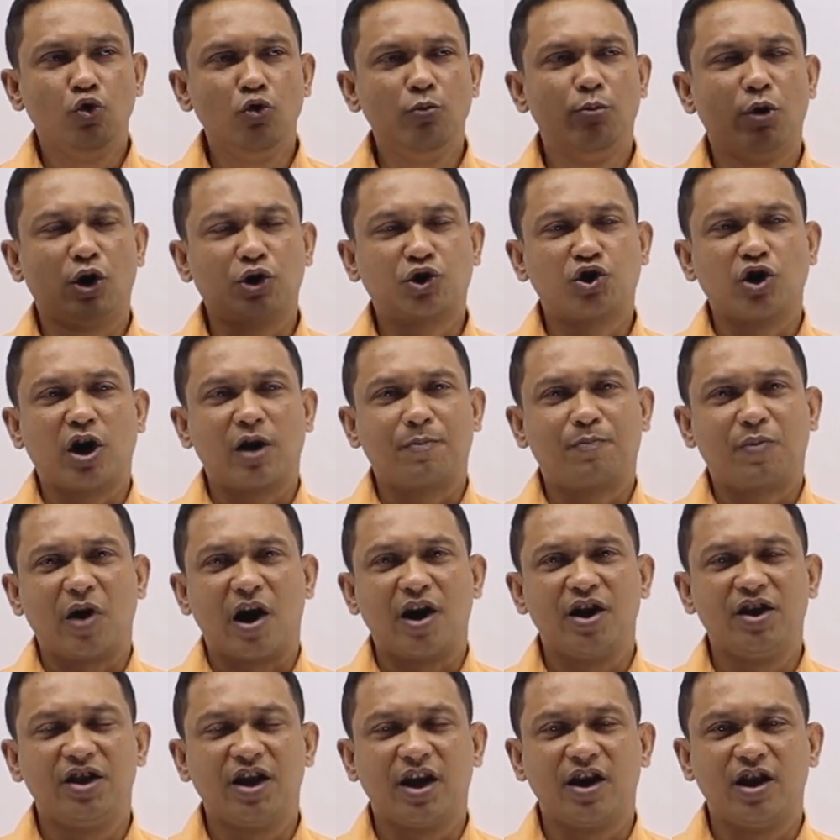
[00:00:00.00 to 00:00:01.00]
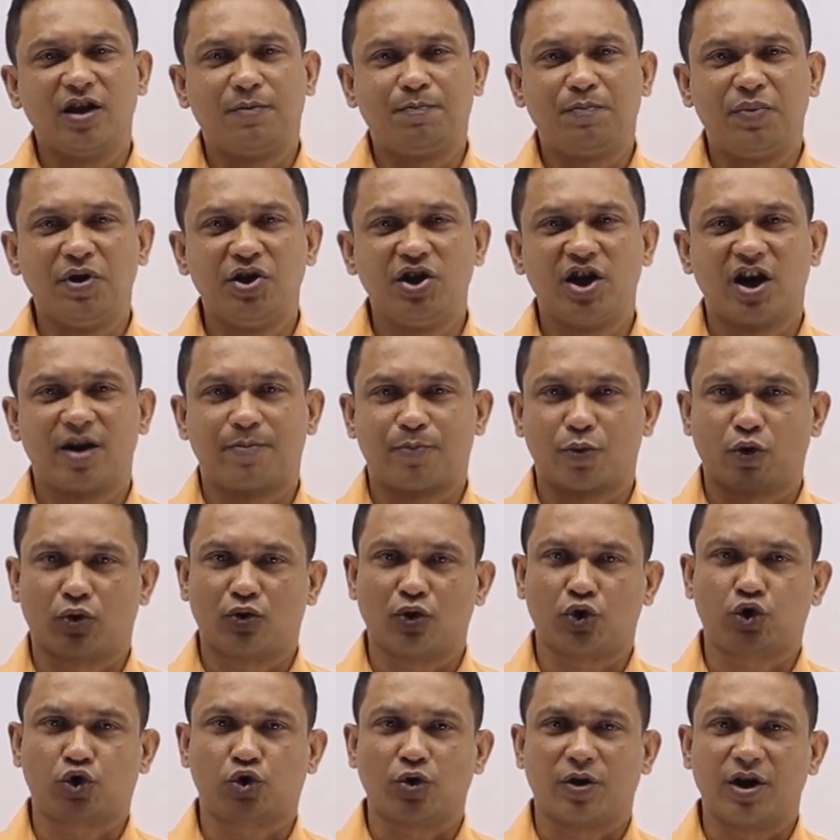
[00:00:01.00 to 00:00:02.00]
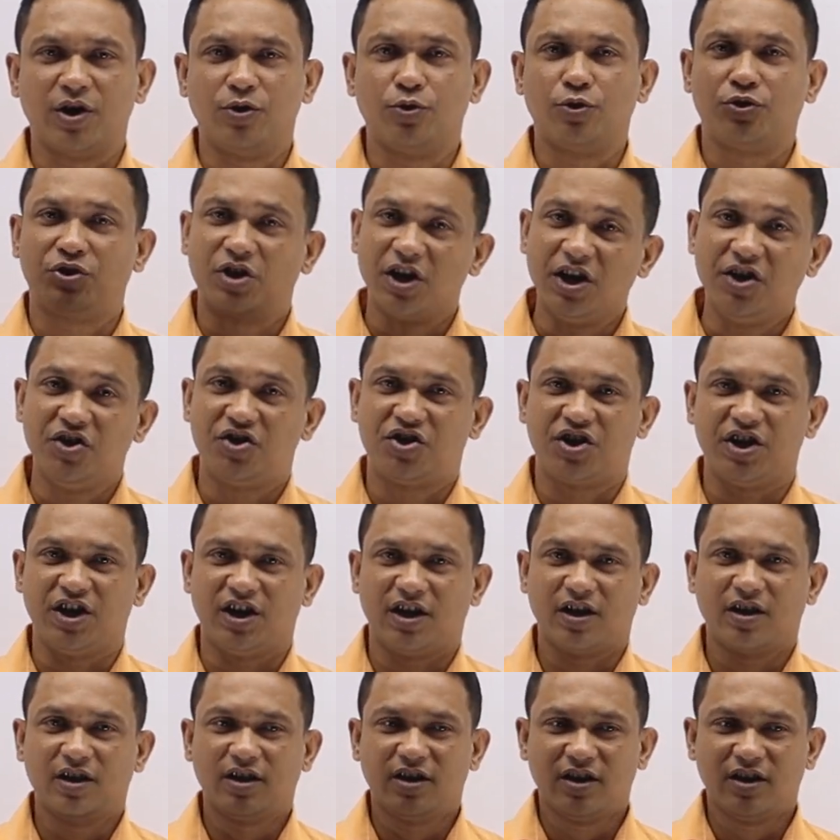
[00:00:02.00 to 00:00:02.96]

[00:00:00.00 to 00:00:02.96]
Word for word: উভচর প্রাণীদের হৃৎপিণ্ডের প্রকোষ্ঠ কিন্তু তিনটি